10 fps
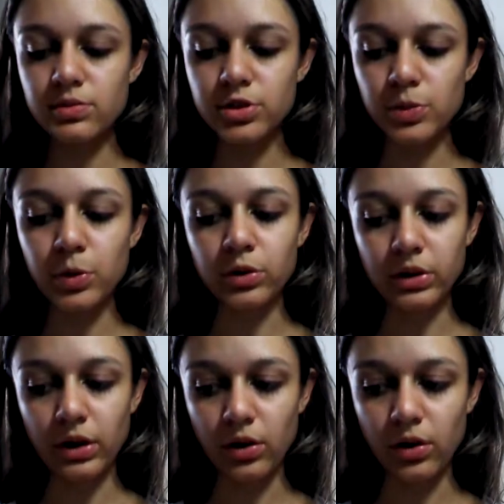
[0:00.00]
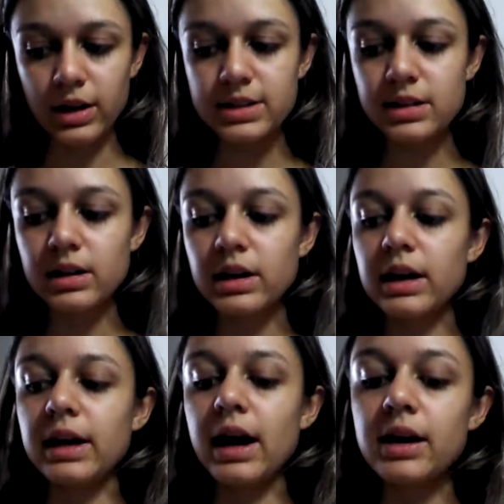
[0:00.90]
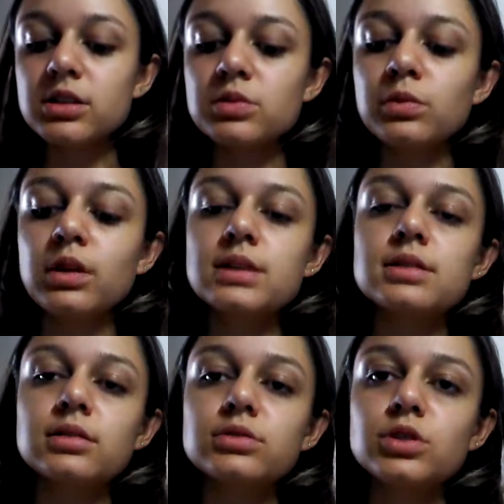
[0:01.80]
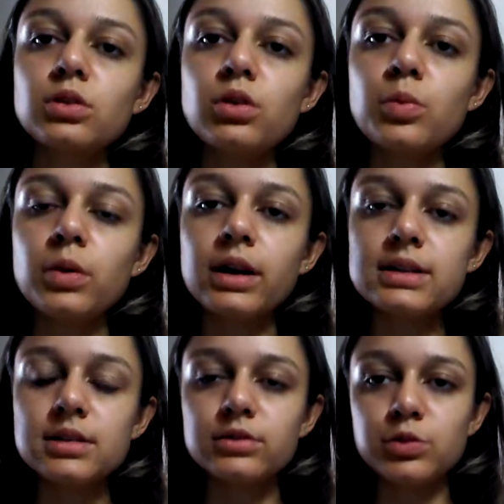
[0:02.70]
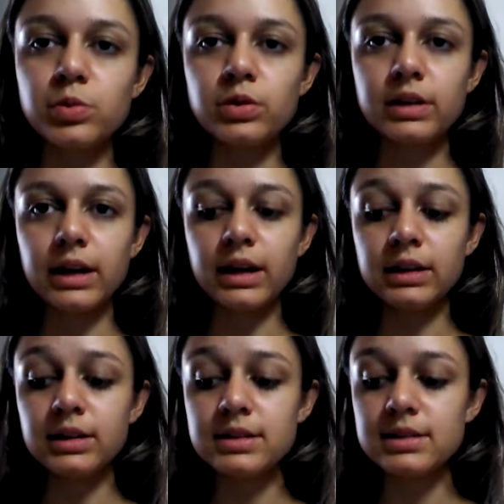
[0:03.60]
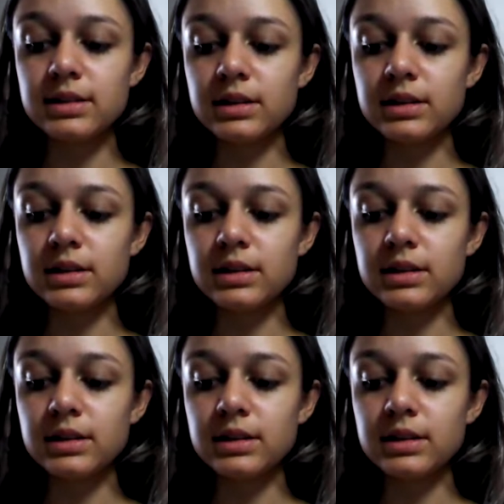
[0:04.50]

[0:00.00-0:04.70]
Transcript: de proteólise e a estimulação de incorporação de proteínas